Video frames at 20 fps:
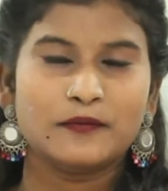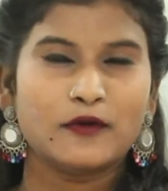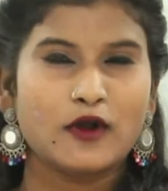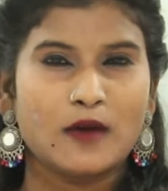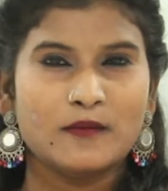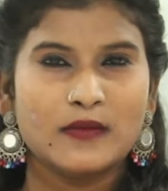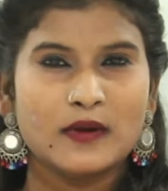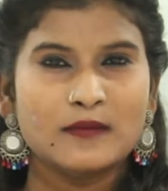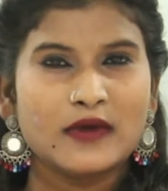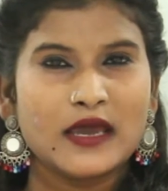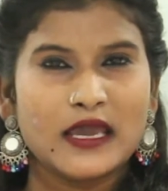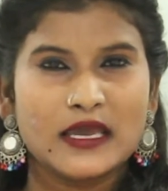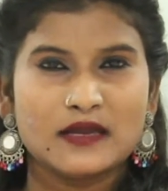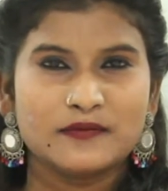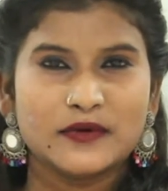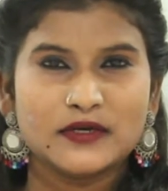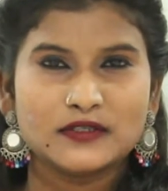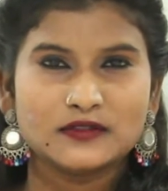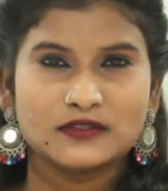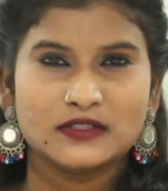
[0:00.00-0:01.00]
ప్రాబ్లంగా
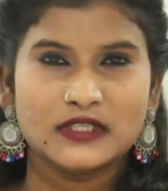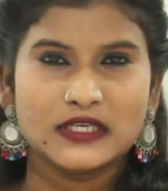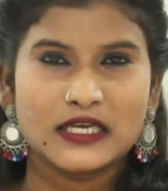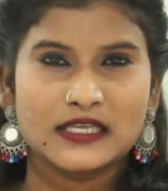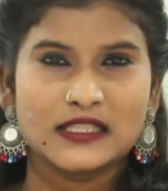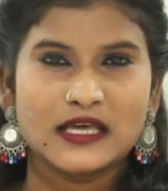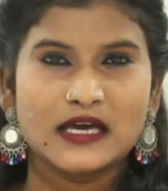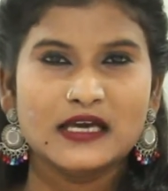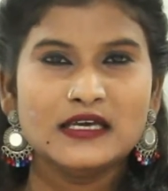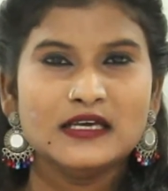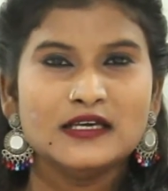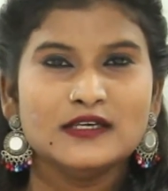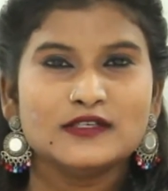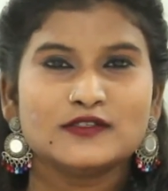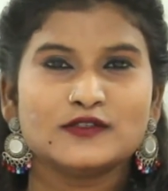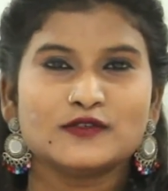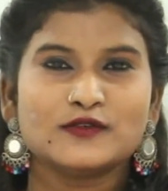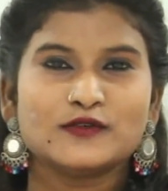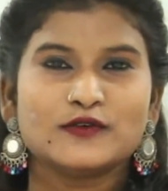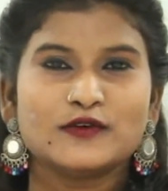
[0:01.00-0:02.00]
ఏర్పడుతుంది కదా
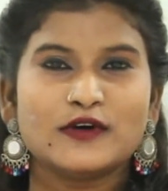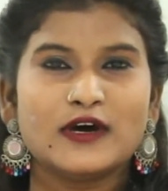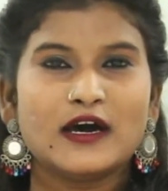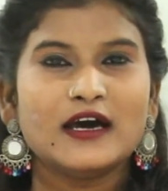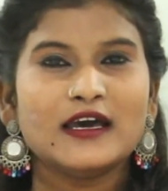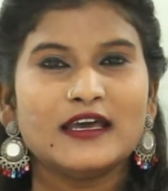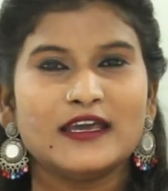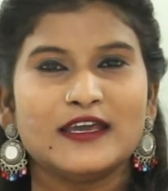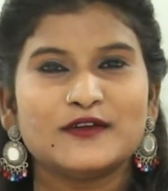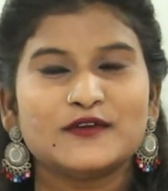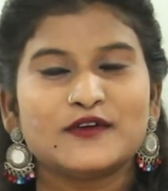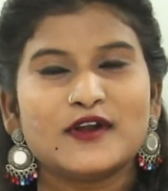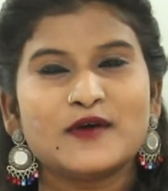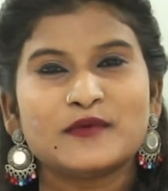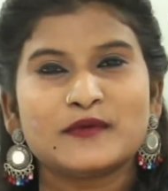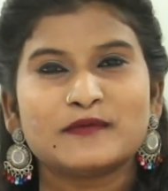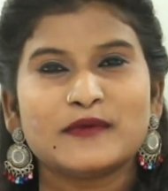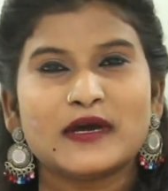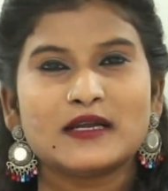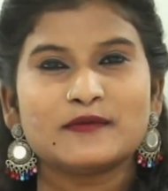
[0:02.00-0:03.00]
సో ఆ హెయిర్
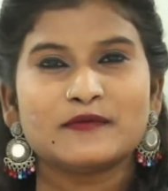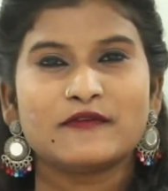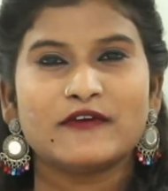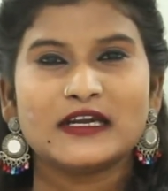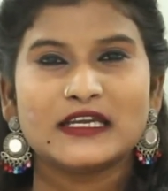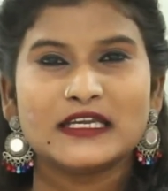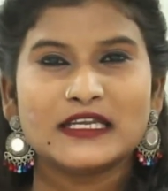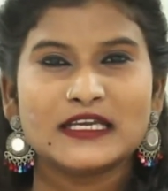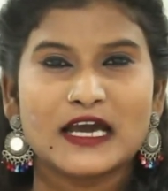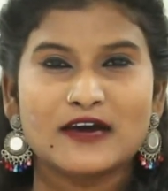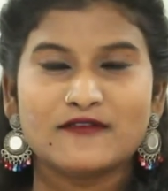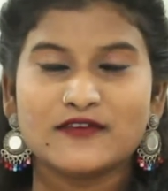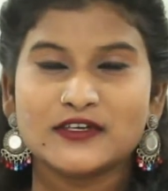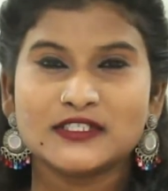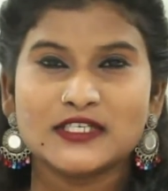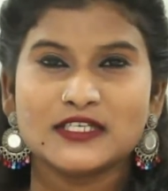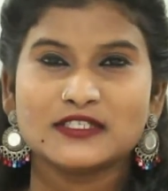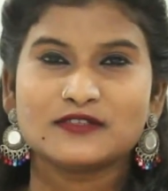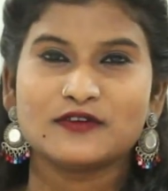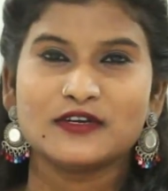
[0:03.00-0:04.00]
ఉన్నప్పుడు మనం వాటిని
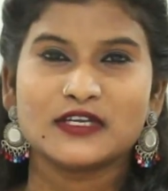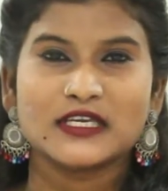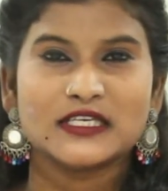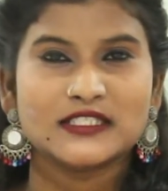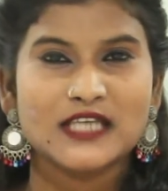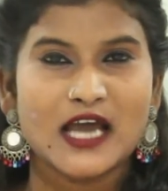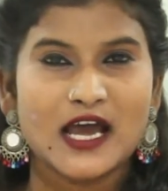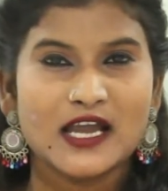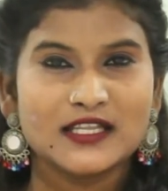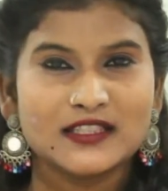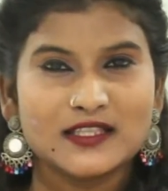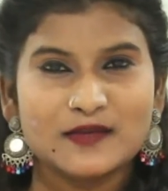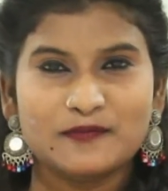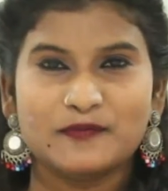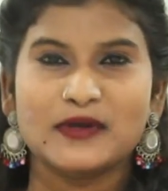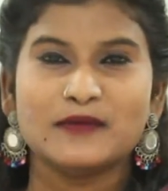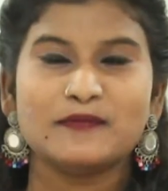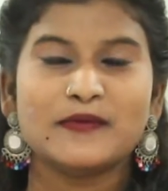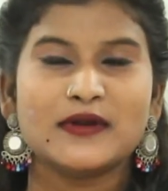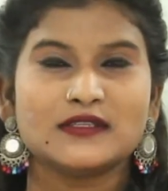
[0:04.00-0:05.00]
కవర్ చేసుకోవడానికి చాలా
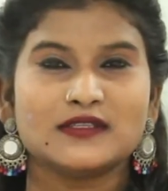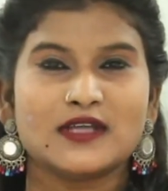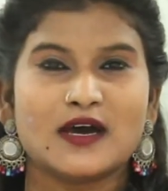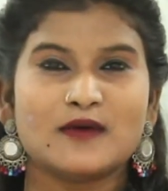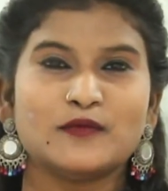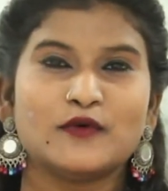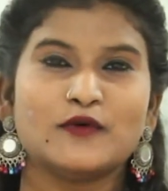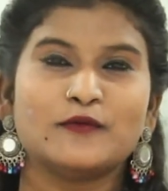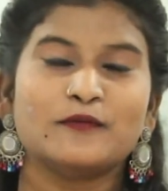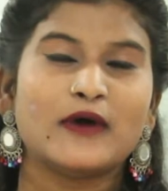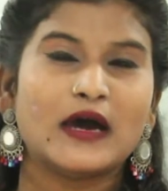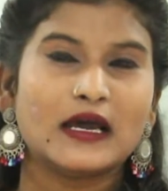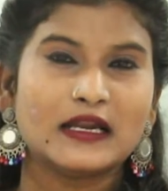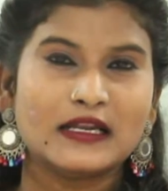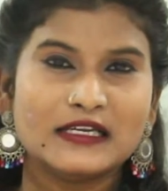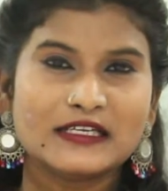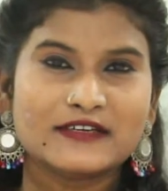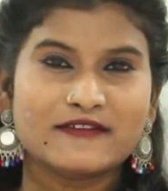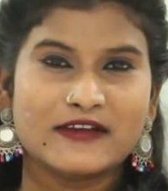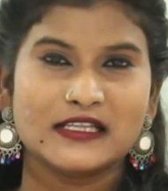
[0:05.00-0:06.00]
తిప్పలు పడతాము
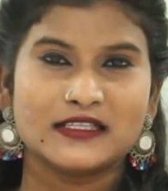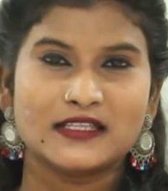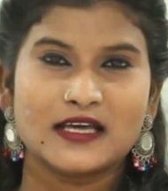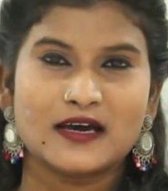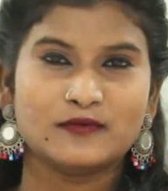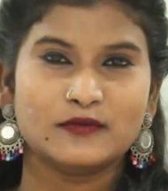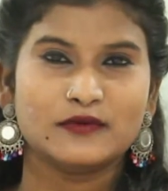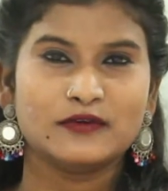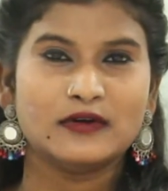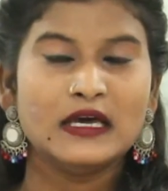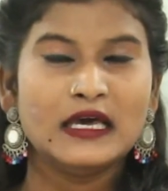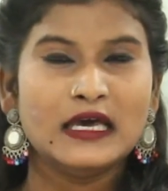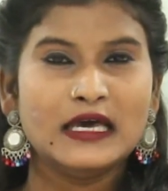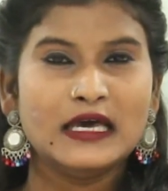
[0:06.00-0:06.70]
పార్లర్కి వెళ్తాము